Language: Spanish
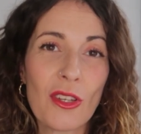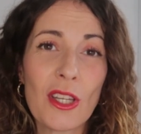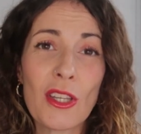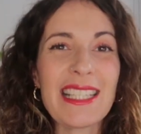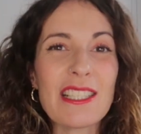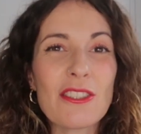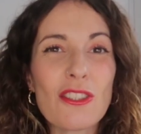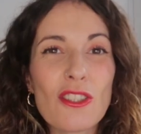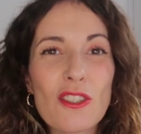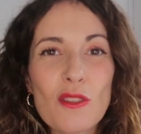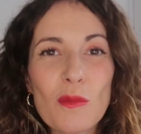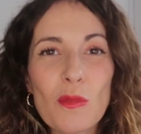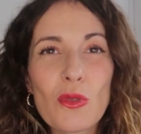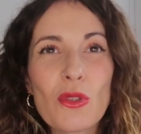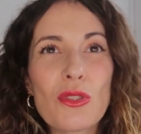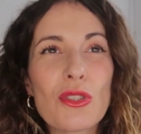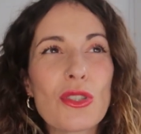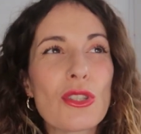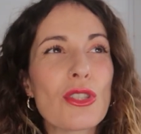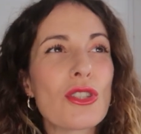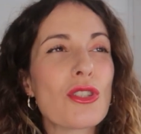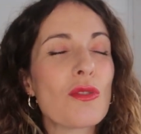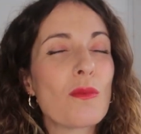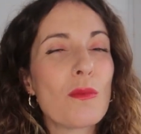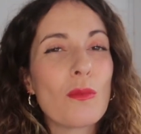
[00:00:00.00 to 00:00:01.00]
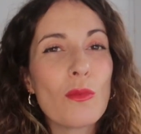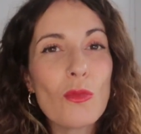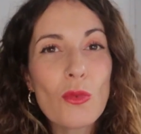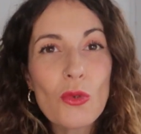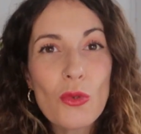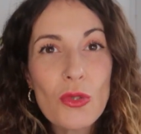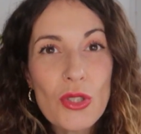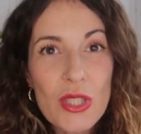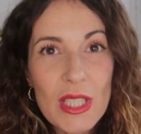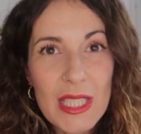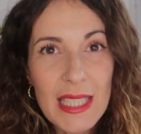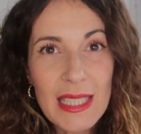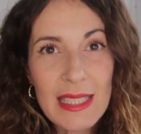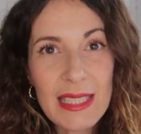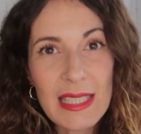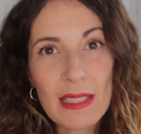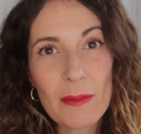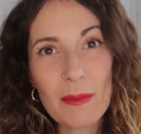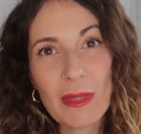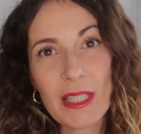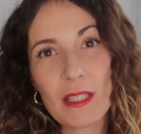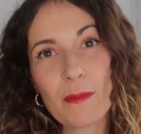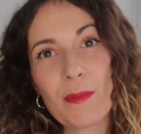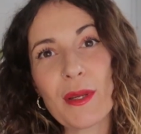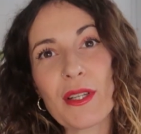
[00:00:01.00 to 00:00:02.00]
Aquí sois muchos,
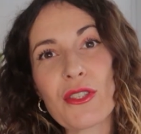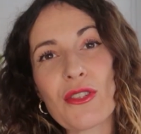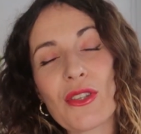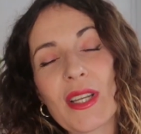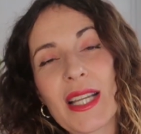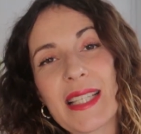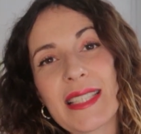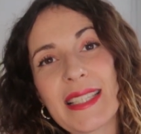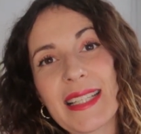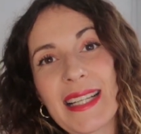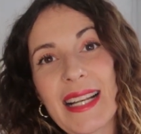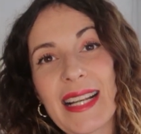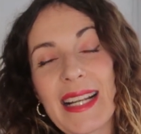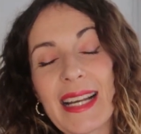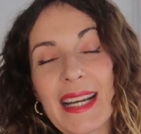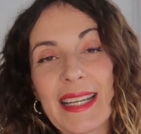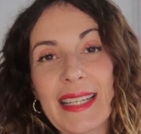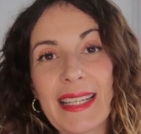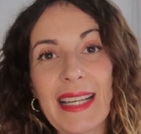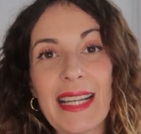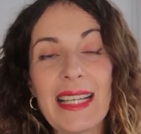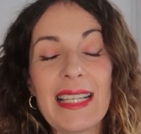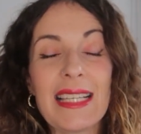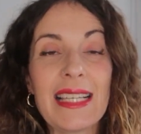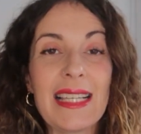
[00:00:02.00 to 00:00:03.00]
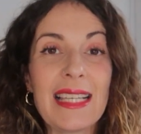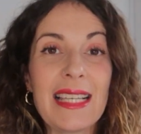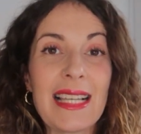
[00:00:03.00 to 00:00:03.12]
muchísimas personas en el canal